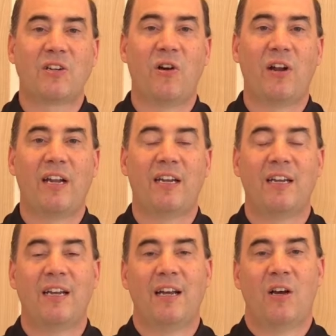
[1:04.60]
können
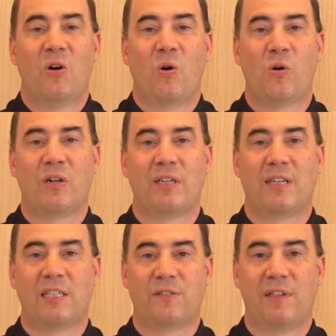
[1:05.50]
und
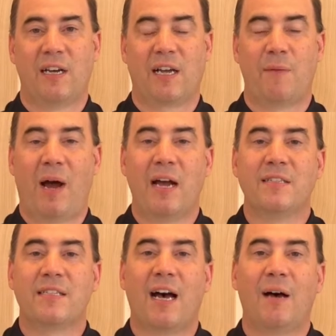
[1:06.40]
dass wir
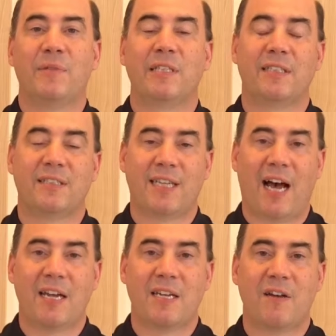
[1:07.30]
gemeinsam diese
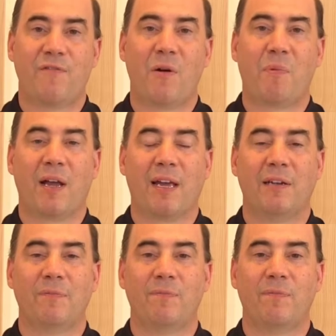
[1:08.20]
Zeit verbringen.
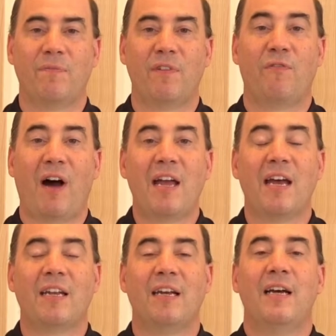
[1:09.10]
Wir
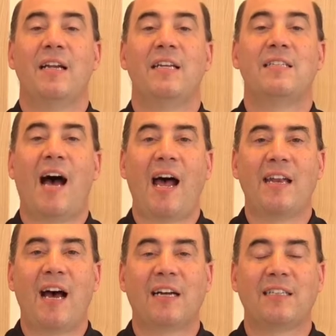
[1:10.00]
feiern diese
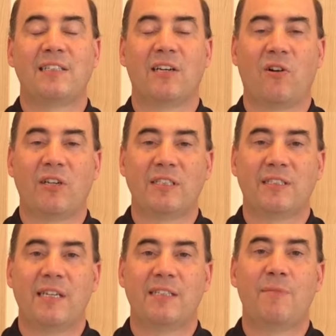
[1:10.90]
Andacht, dieser
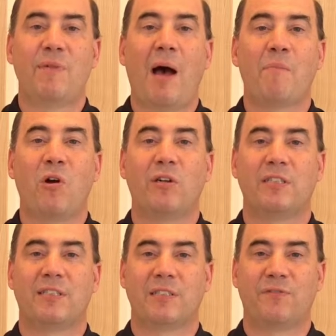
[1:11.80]
Gottesdienst im Namen
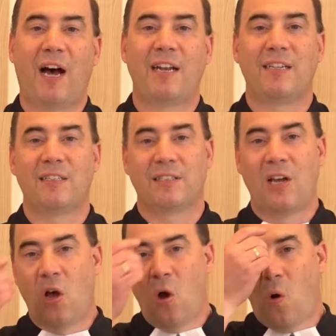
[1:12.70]
Gottes des Vaters
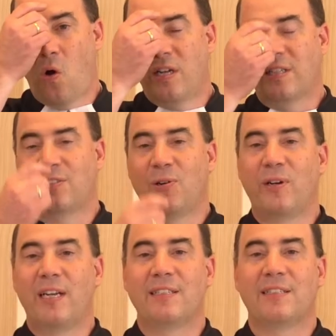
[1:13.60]
und des
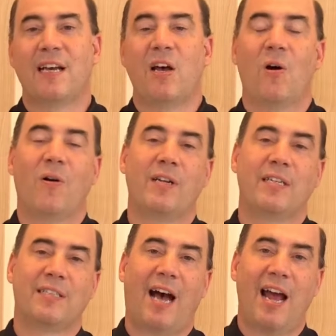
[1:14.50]
Sohnes und
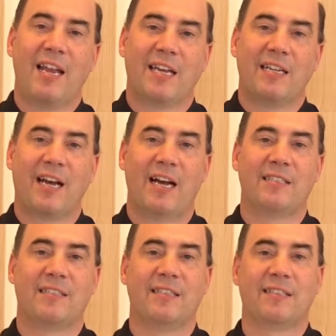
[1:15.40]
des Heiligen
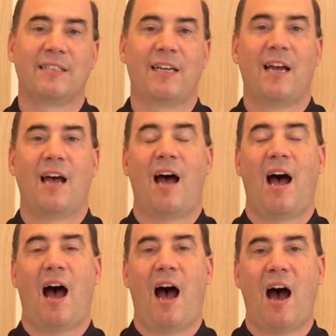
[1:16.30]
Geistes.
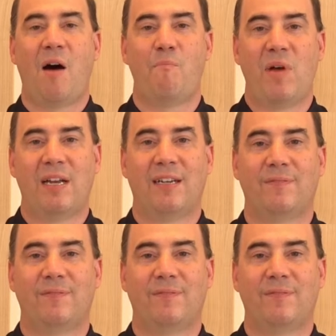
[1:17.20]
Amen.